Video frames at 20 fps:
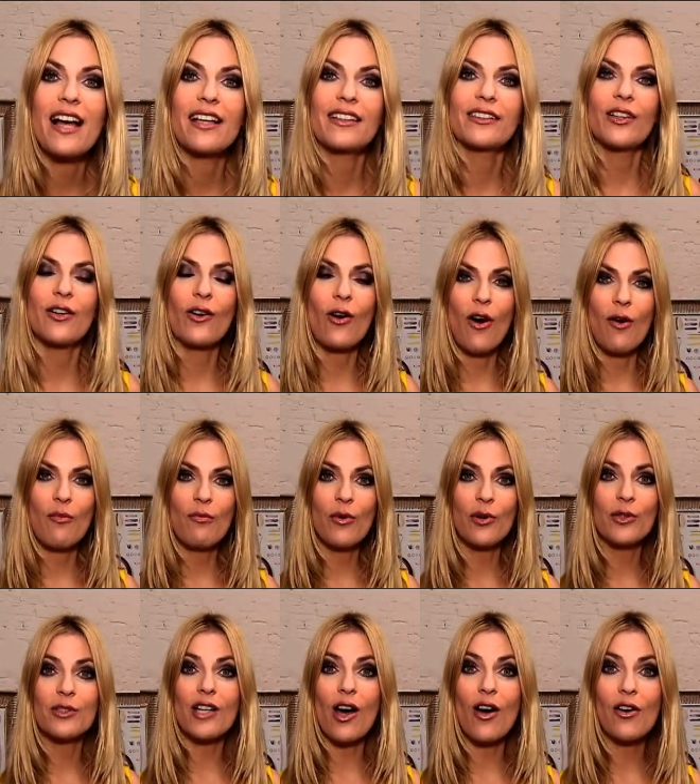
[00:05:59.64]
angekommen
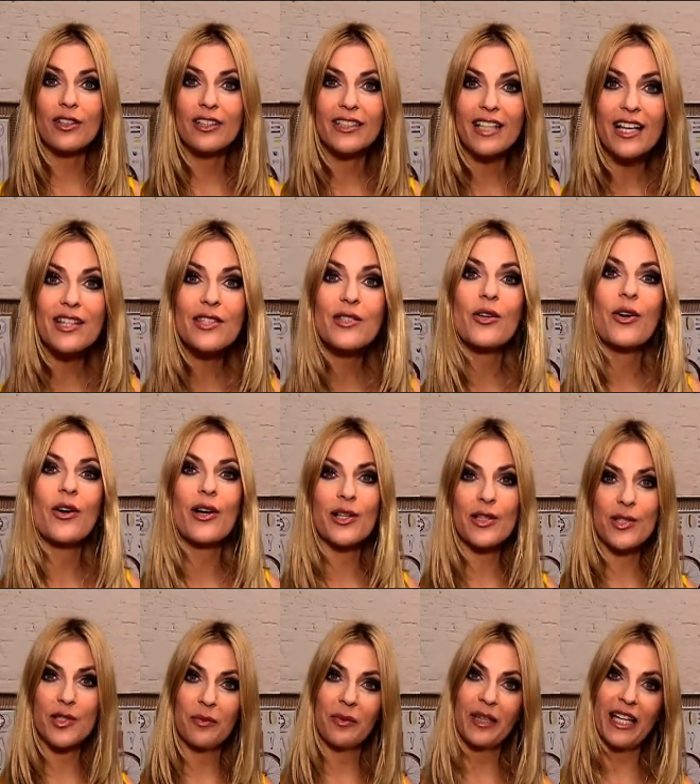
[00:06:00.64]
und auch das gehört
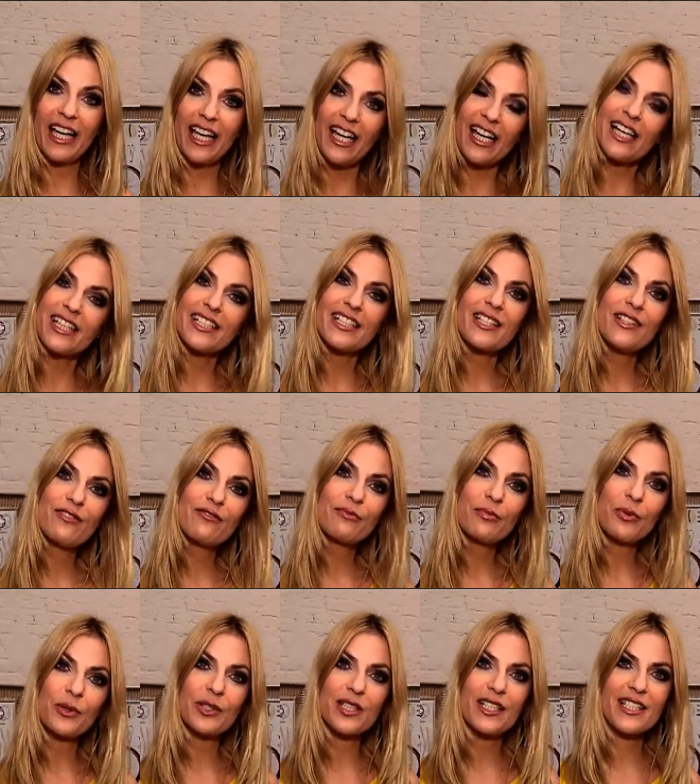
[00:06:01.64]
zum kreativen
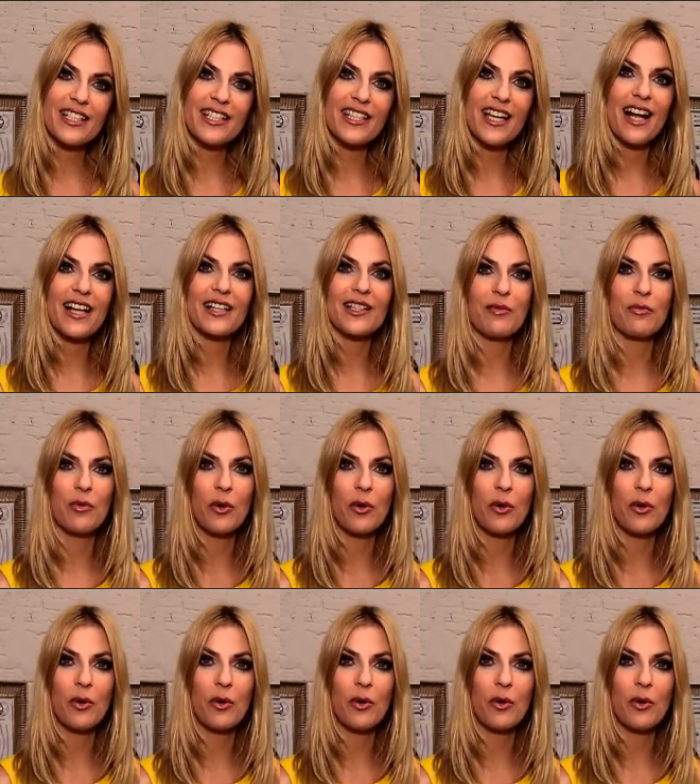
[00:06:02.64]
Potenzial der